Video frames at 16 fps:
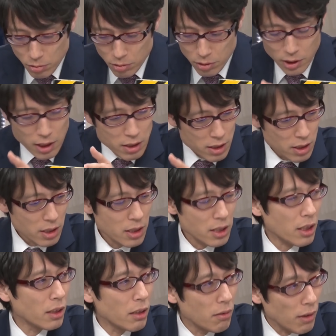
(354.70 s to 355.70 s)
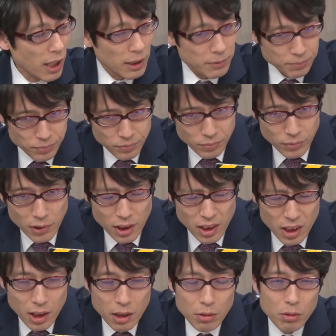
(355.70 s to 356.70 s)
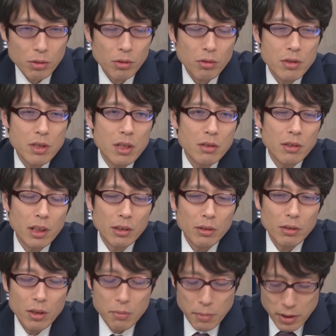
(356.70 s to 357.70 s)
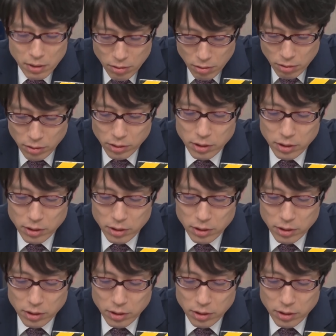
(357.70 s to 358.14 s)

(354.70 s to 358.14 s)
こで神社ではあのどうしてるかと言いますと